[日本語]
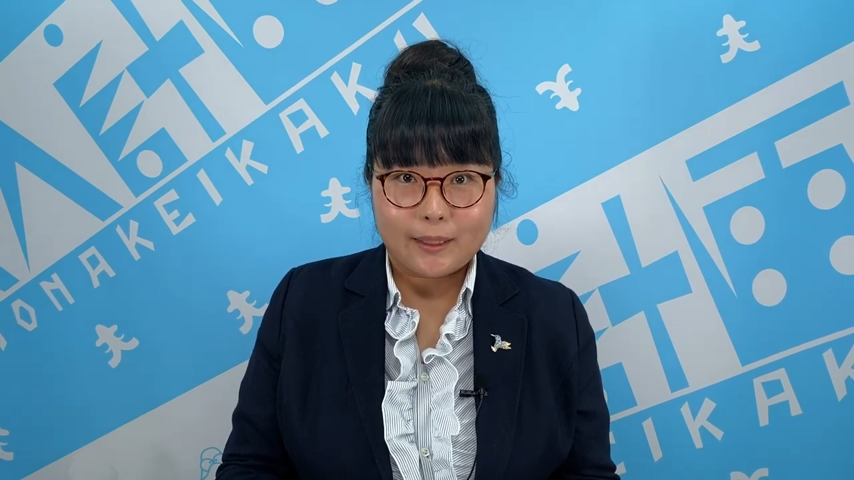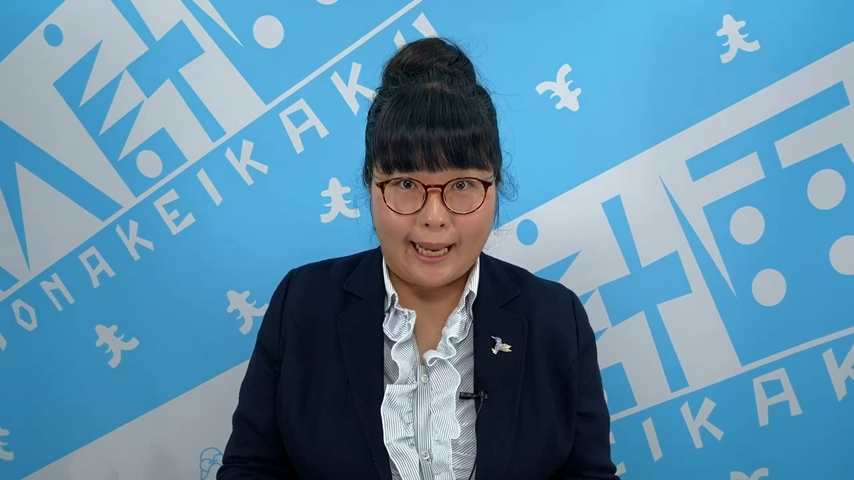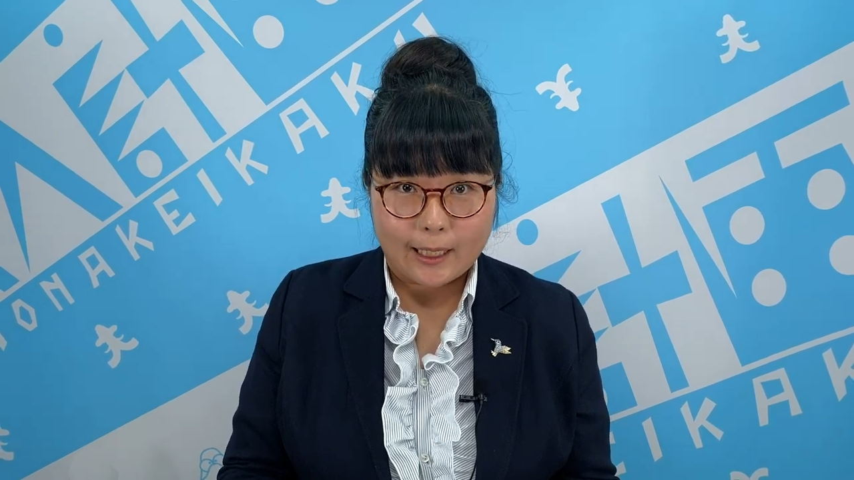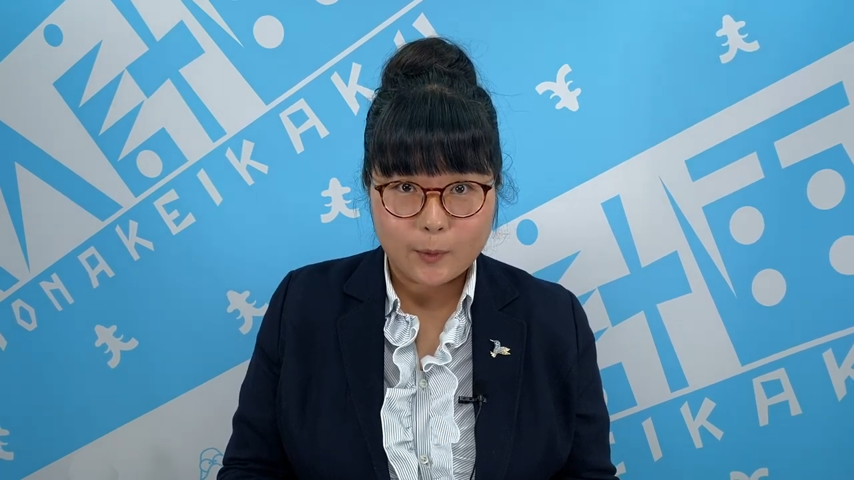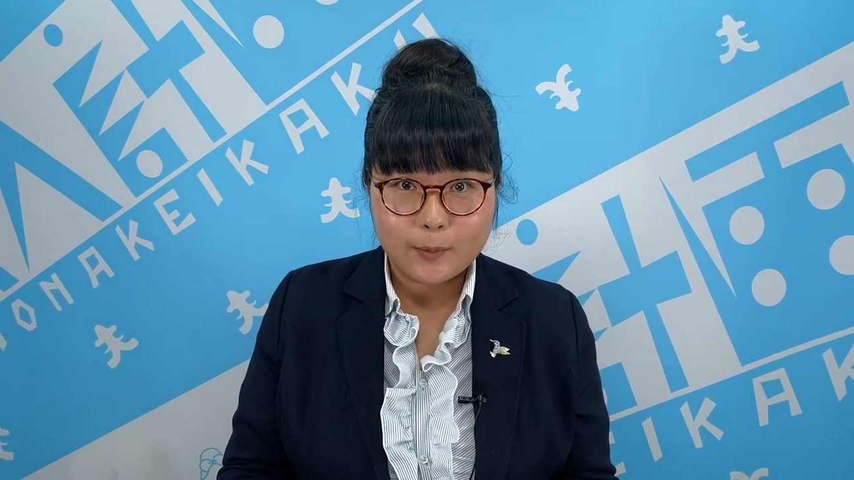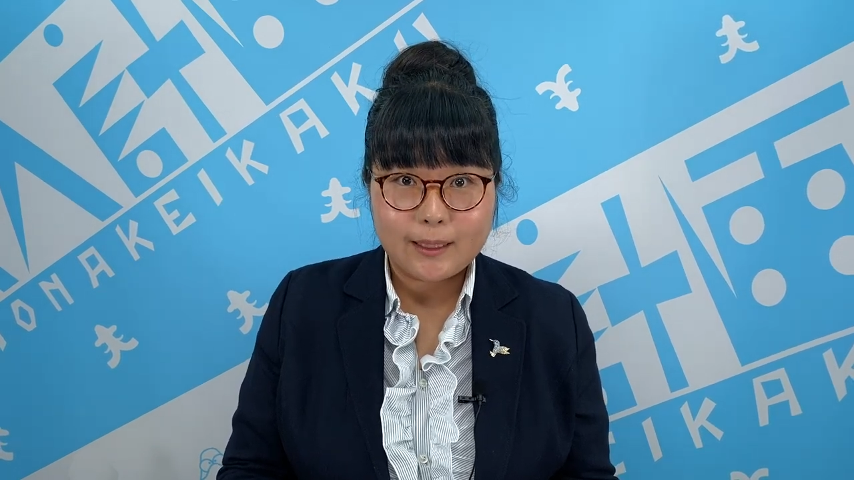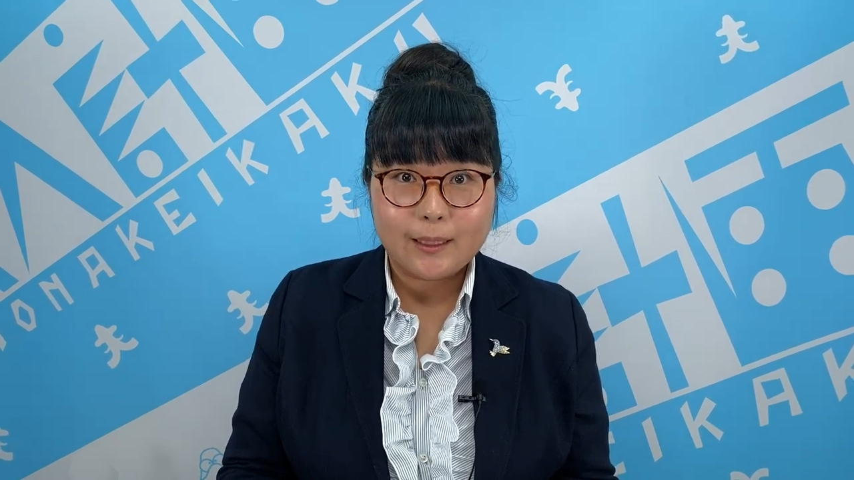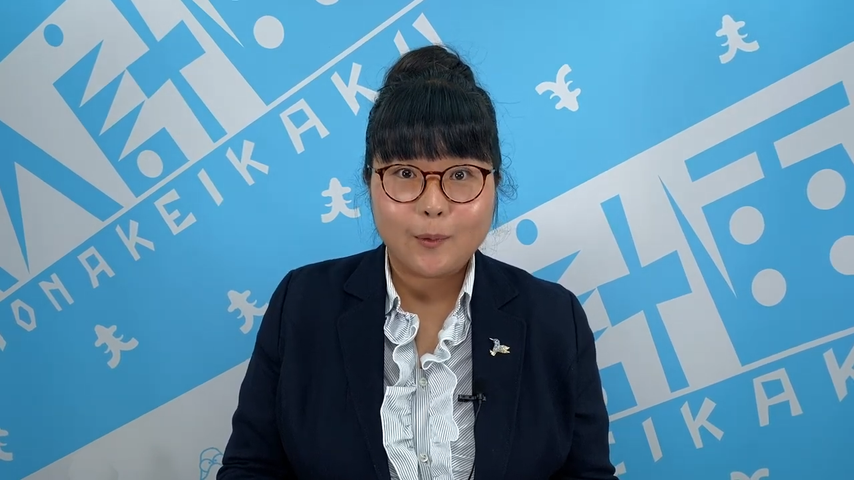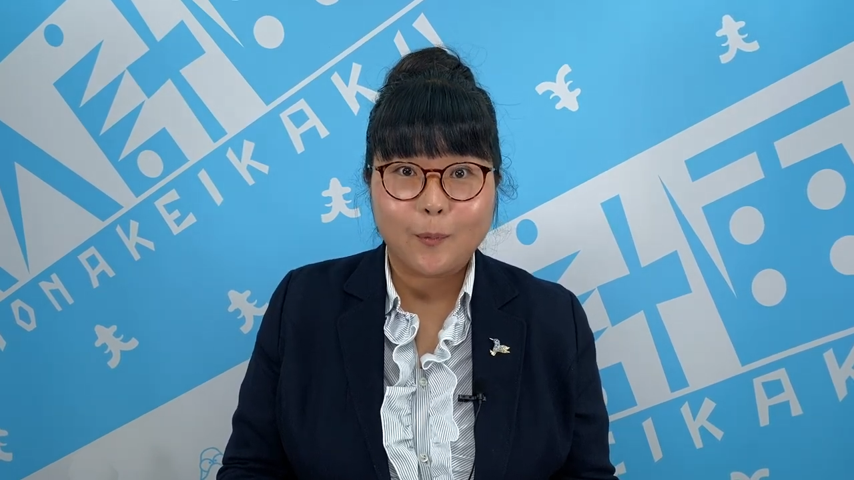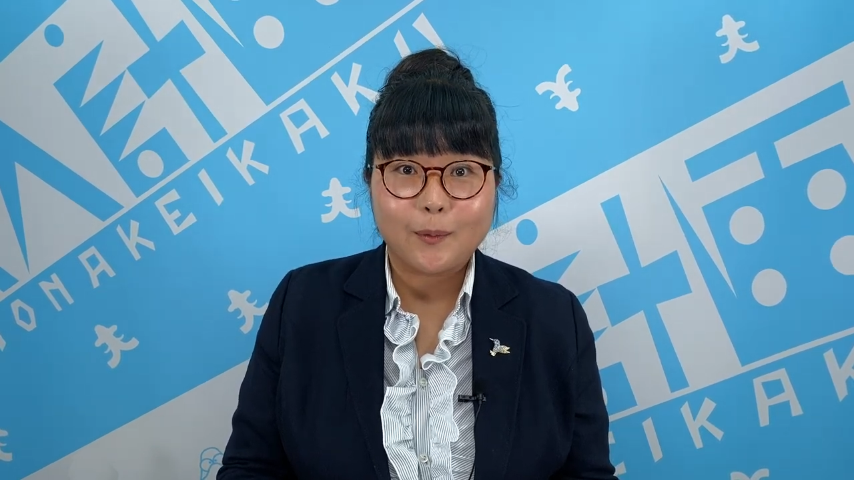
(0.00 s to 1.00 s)
100
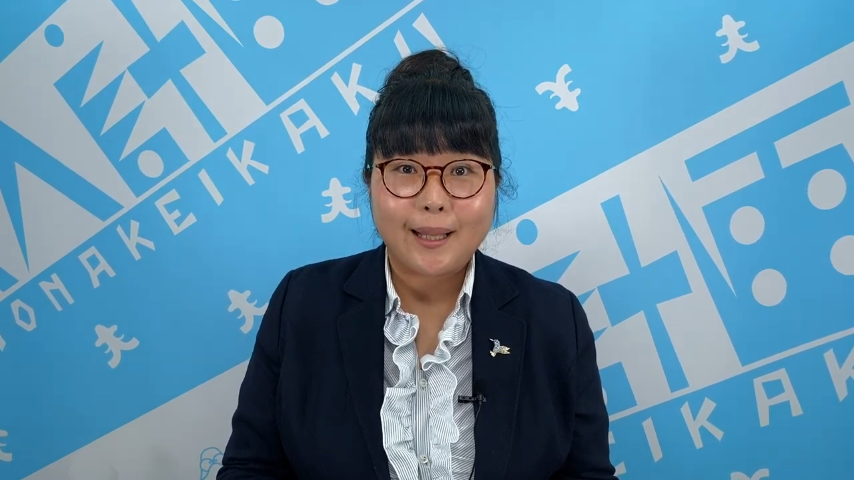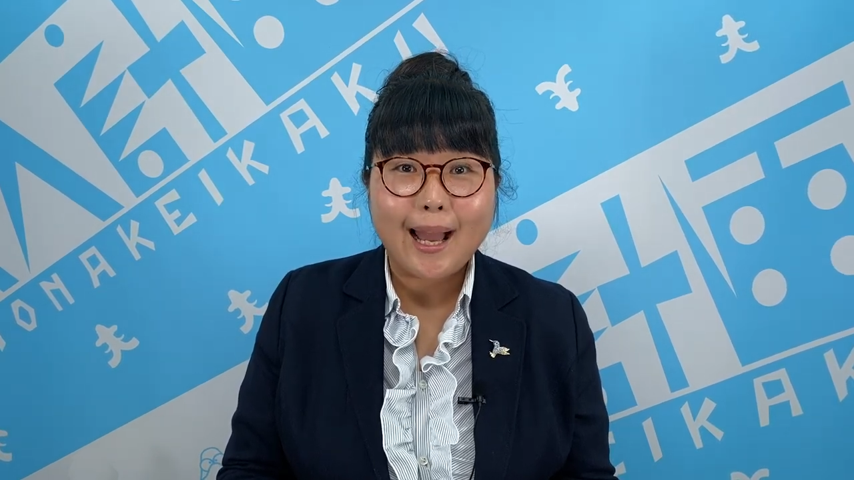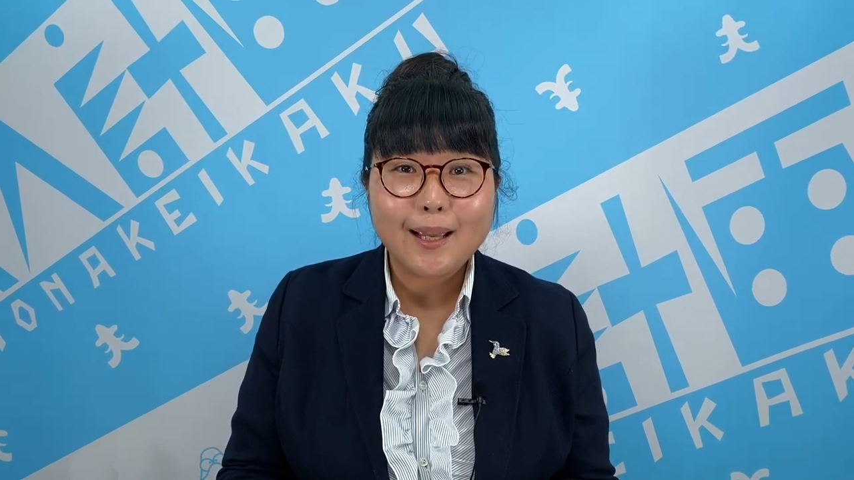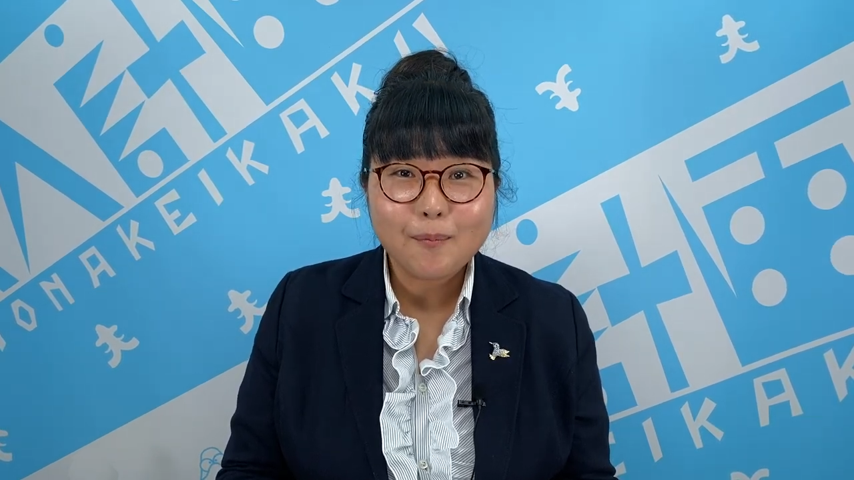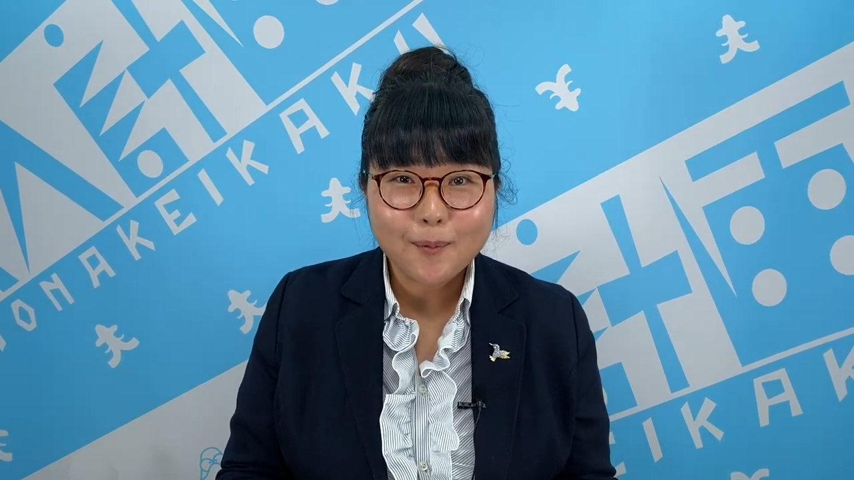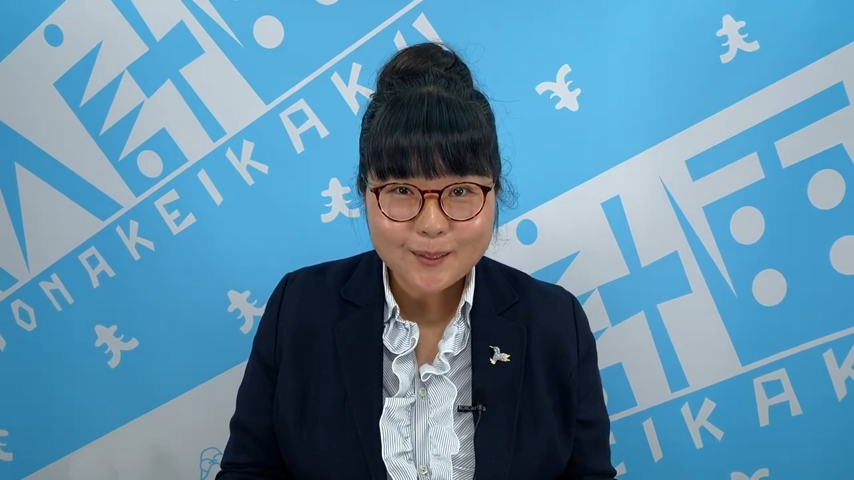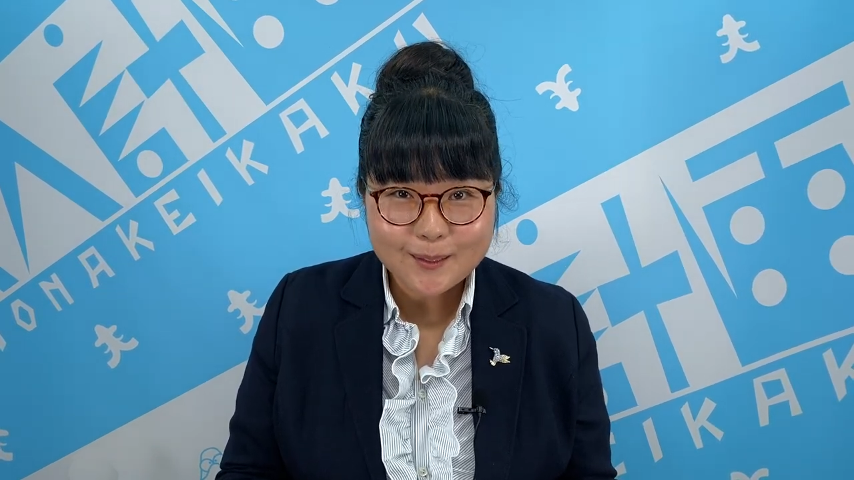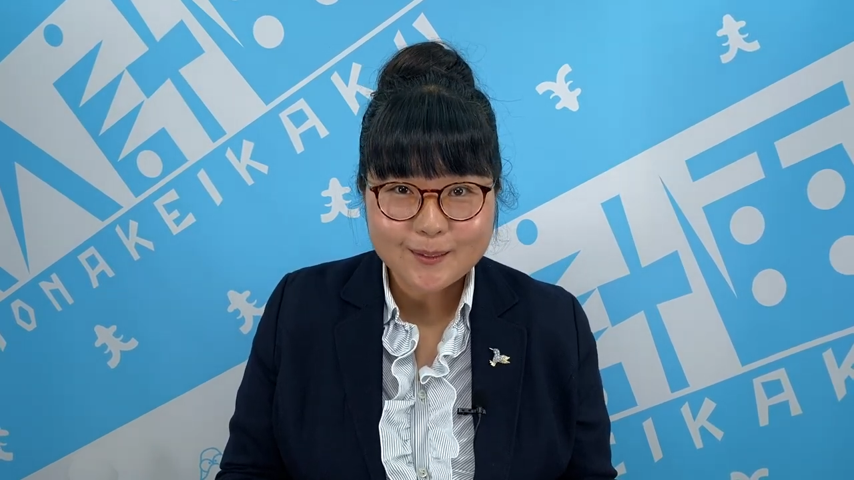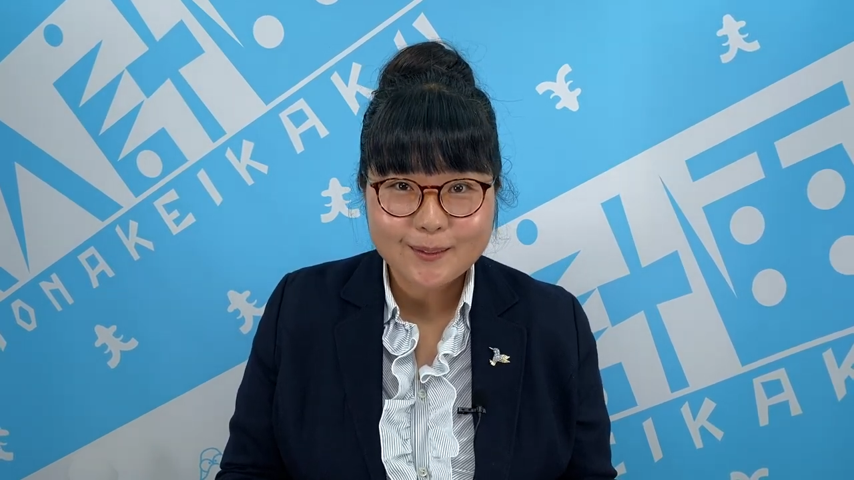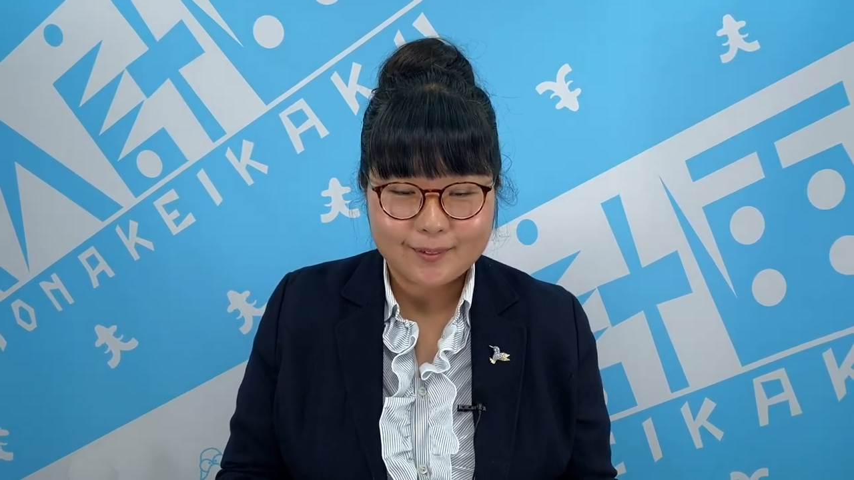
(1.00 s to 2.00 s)
人の大募
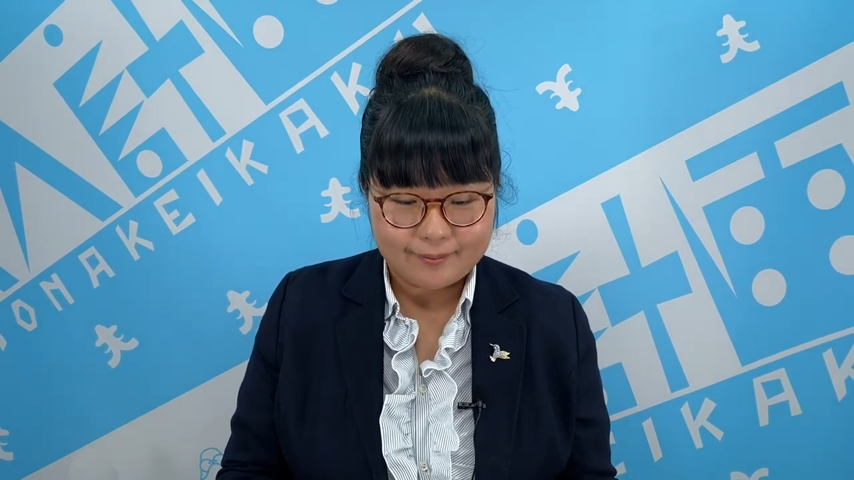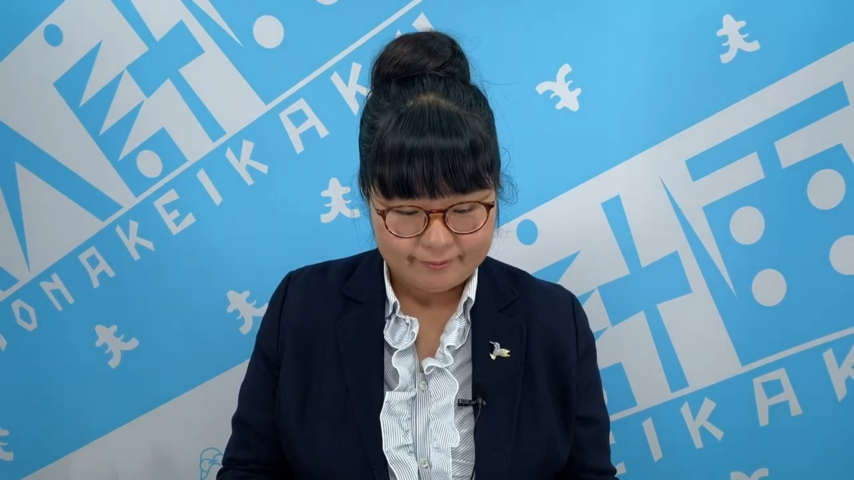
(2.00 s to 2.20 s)
集